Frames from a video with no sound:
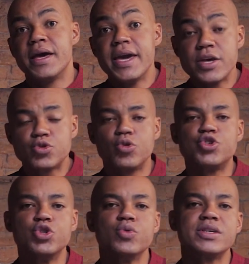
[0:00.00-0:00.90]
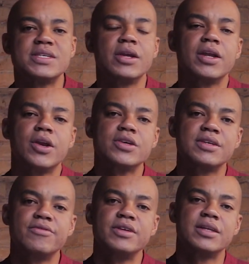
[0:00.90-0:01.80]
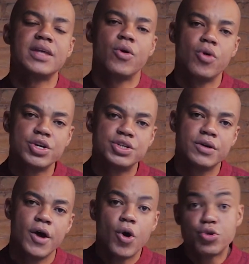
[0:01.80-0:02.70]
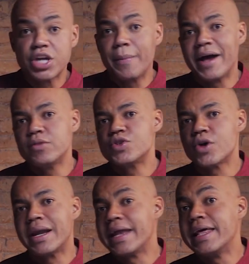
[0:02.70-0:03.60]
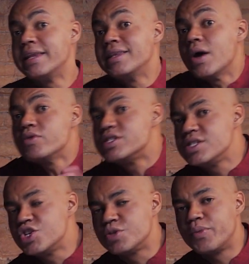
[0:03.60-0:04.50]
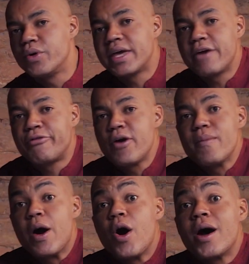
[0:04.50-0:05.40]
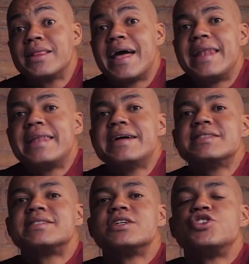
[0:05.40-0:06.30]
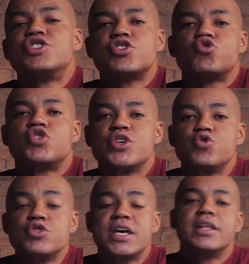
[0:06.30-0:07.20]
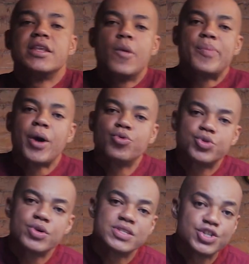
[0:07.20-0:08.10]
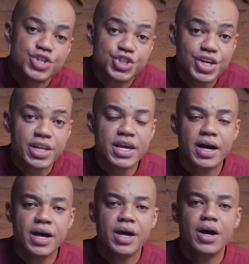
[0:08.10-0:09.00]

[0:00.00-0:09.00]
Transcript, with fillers: E isso continua sendo na nossa vida até hoje. O chamado missionário ele não existe, porque foi uma ordenança de Jesus. Jesus ele não perguntou se a gente queria